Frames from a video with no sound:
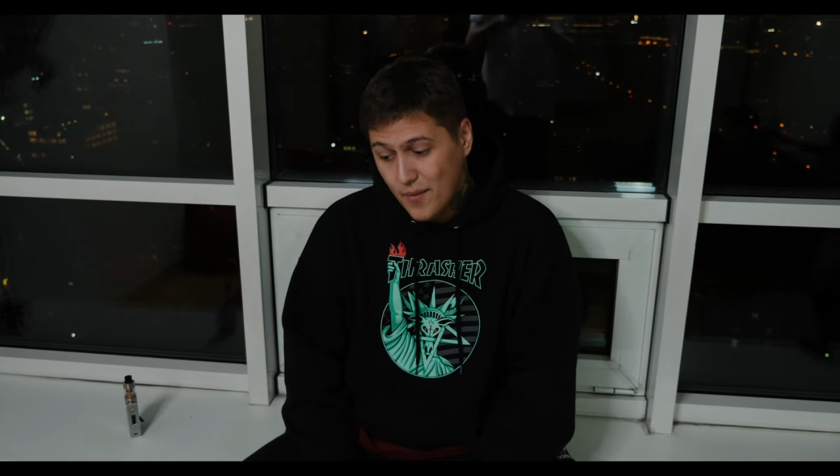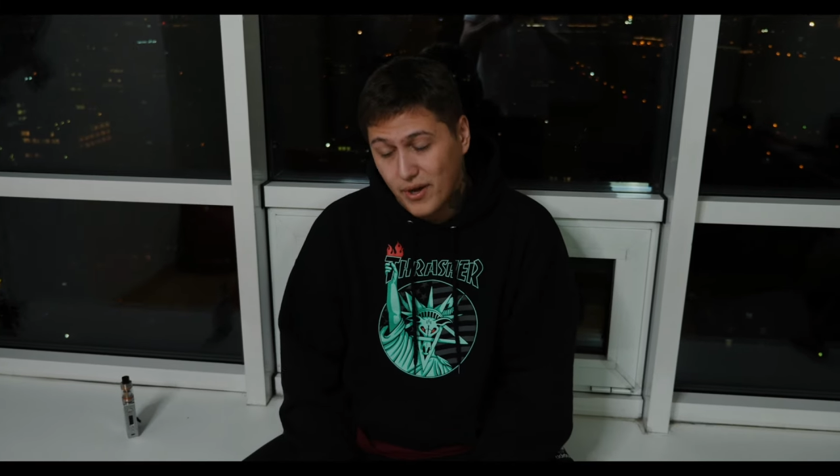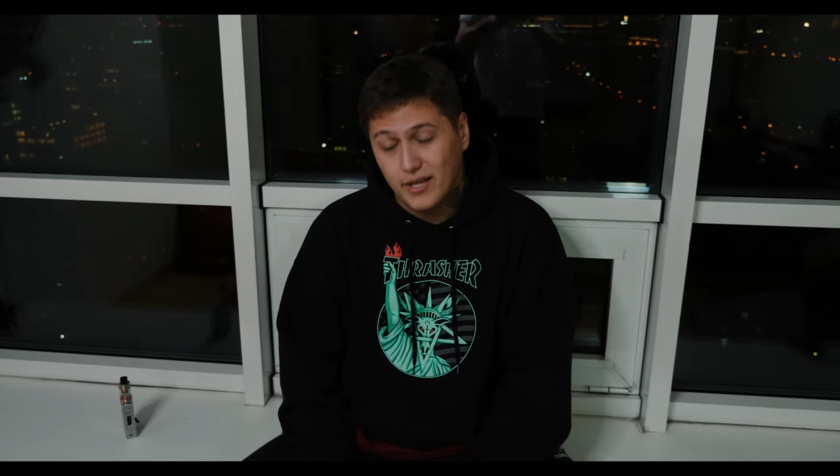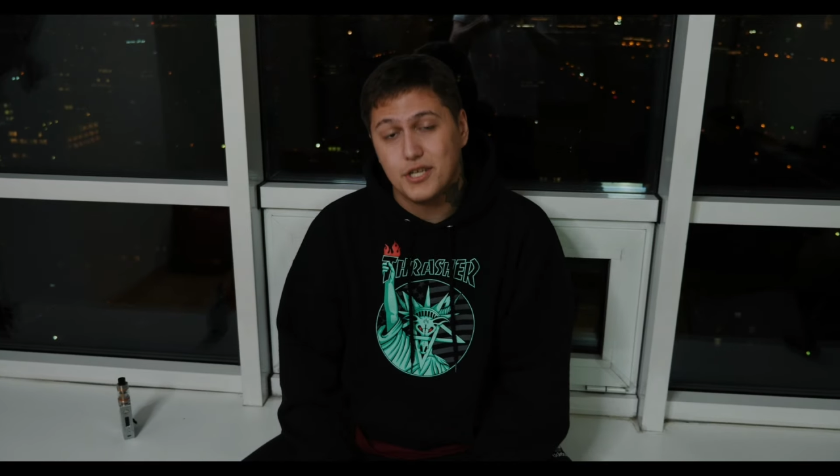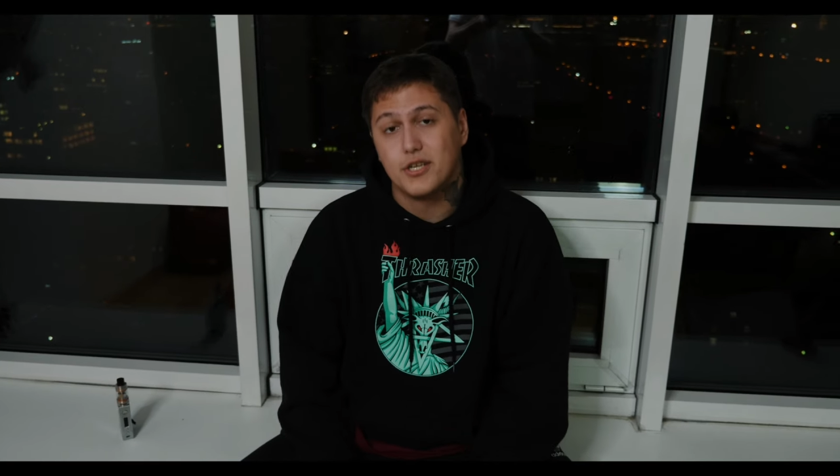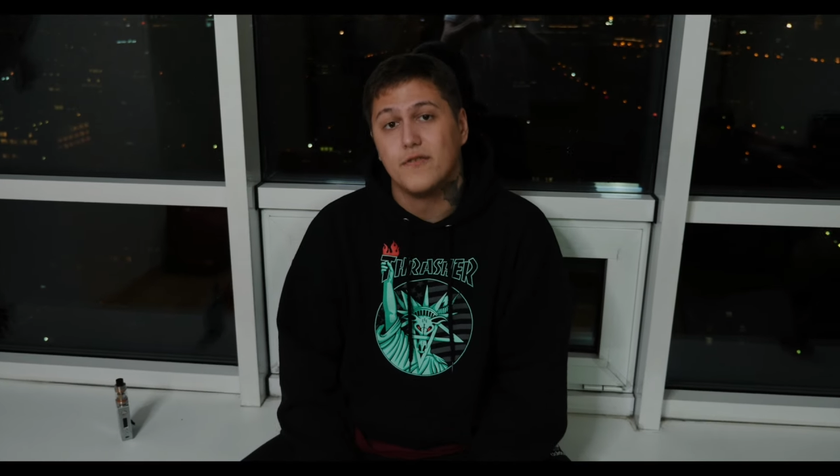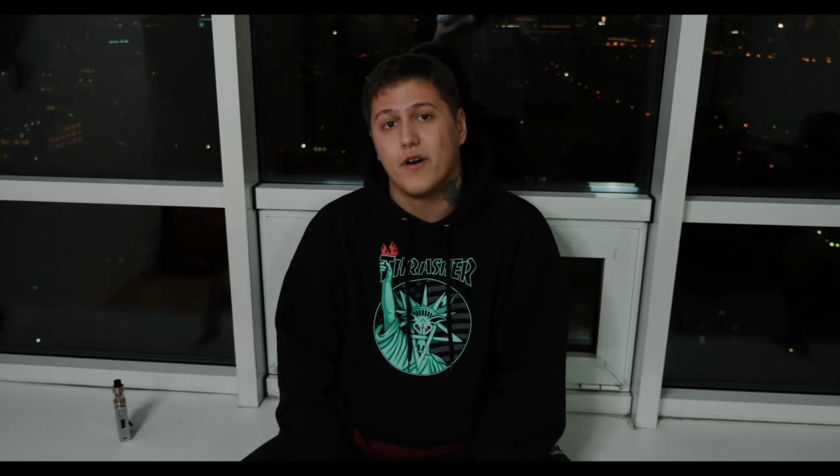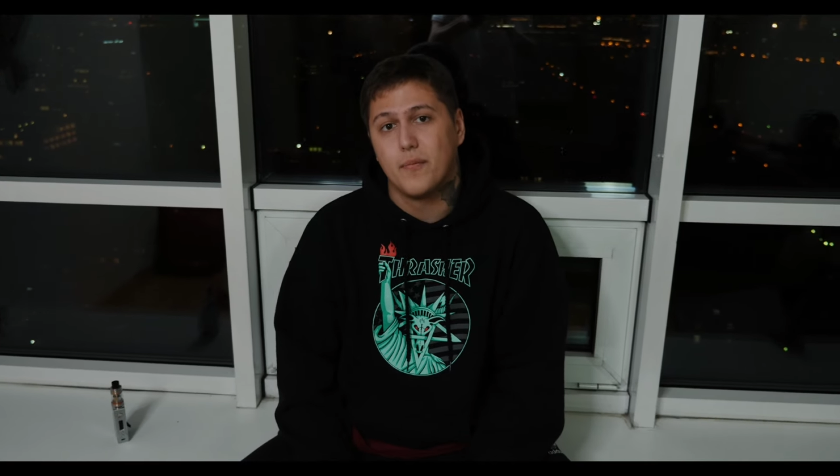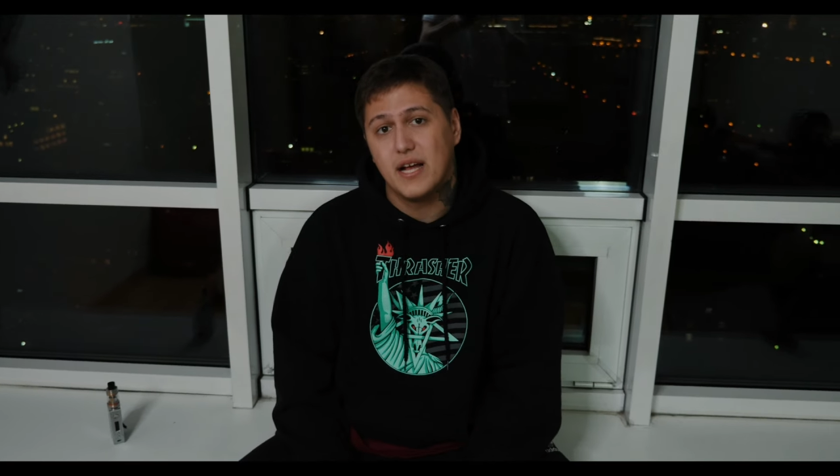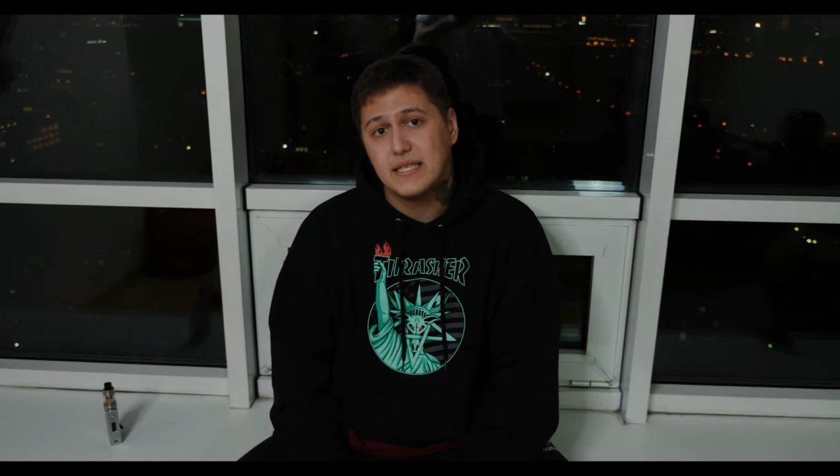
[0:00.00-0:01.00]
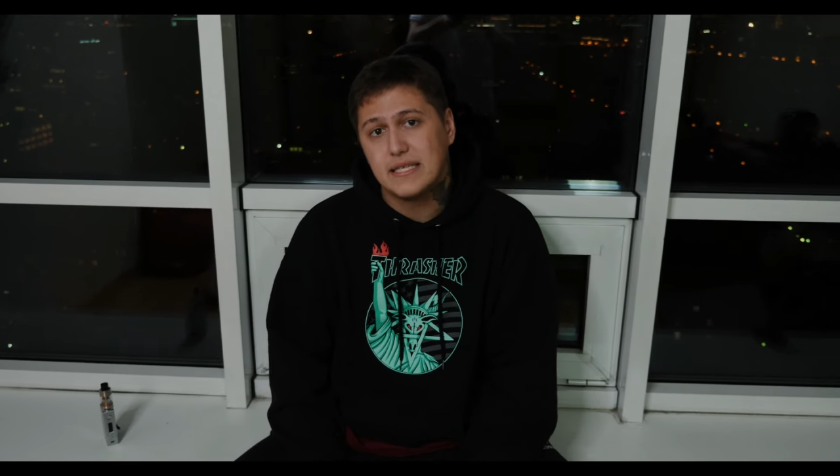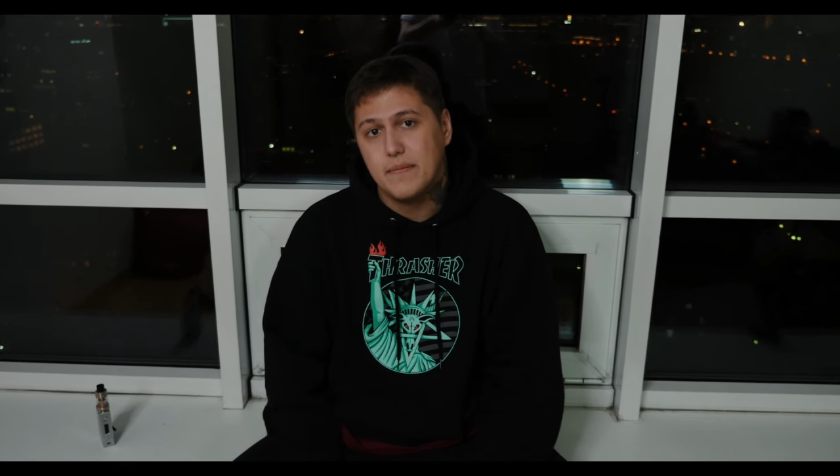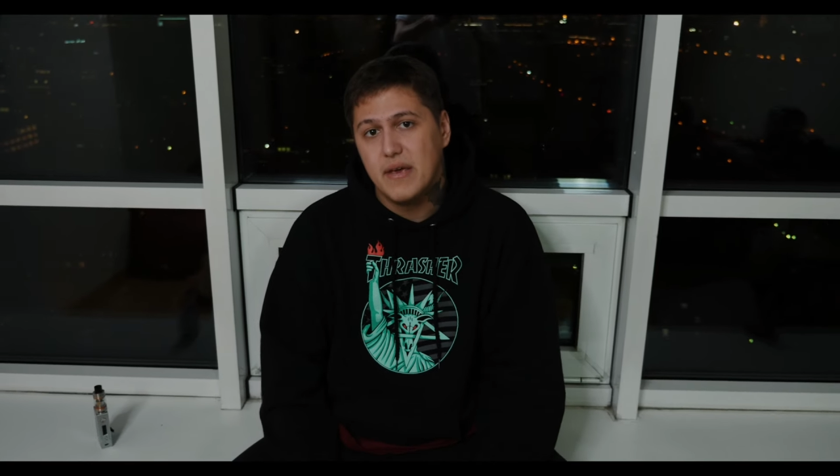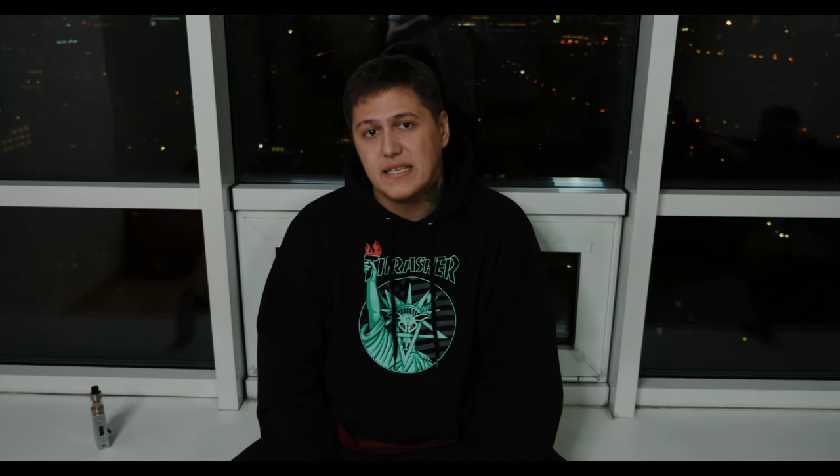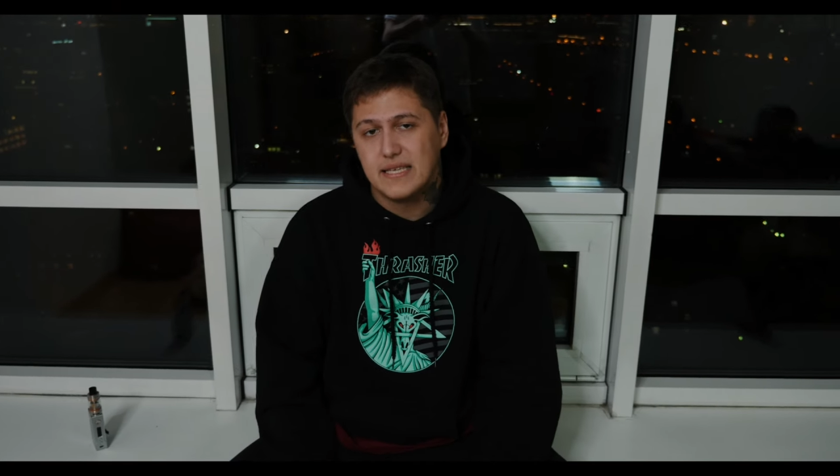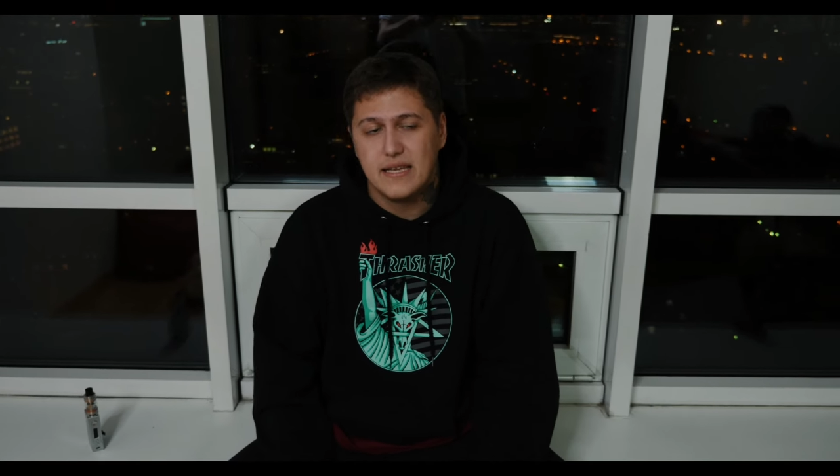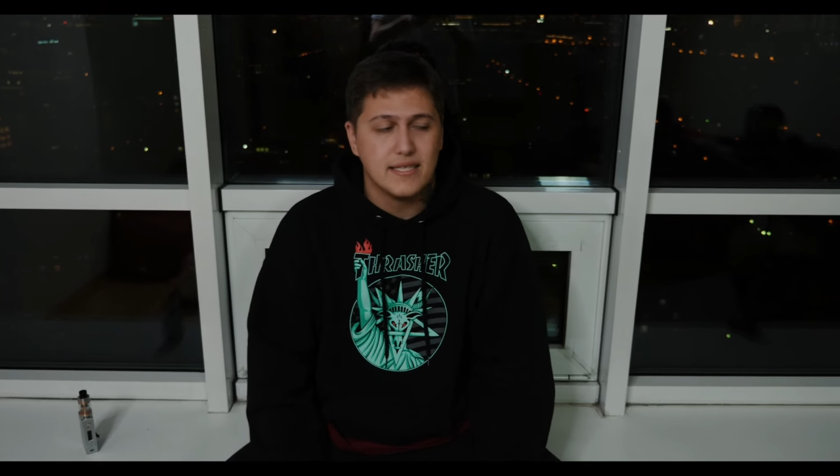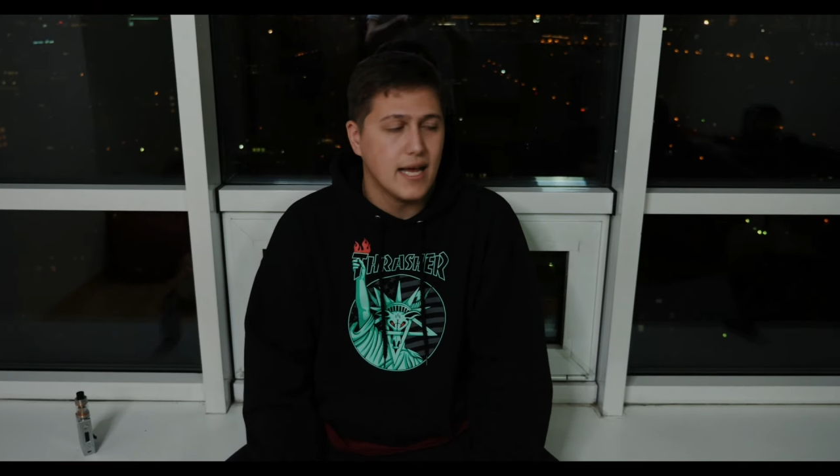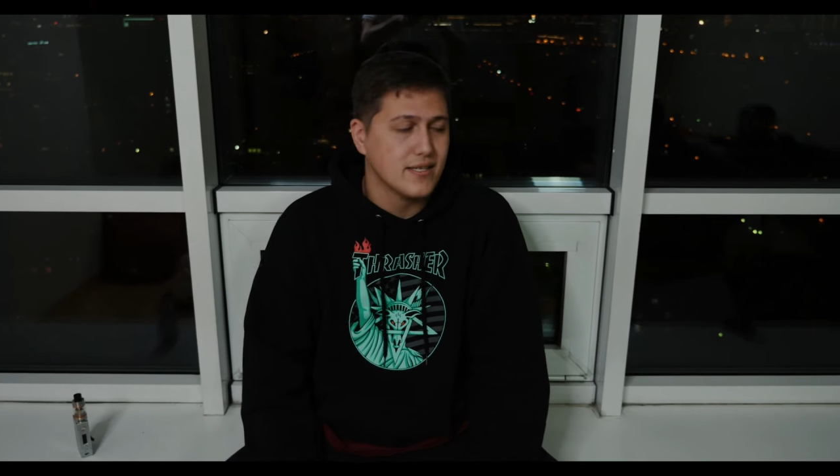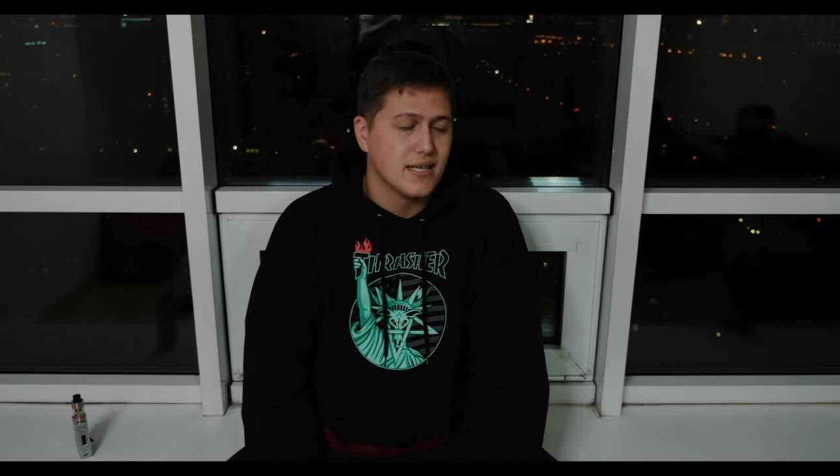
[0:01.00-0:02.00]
по нашей информации, имеется, я не знаю,